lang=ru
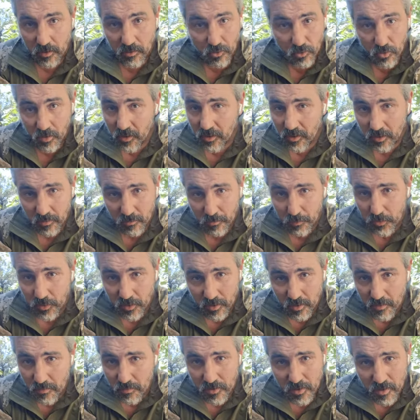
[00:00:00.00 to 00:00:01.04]
но ну, это
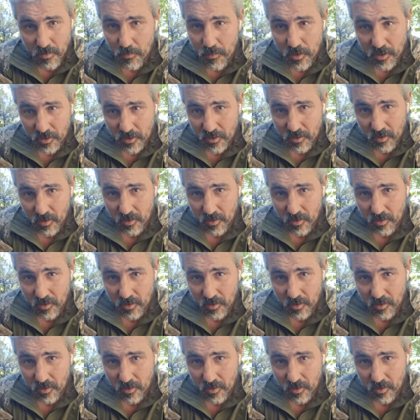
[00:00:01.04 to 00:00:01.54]
были не мысли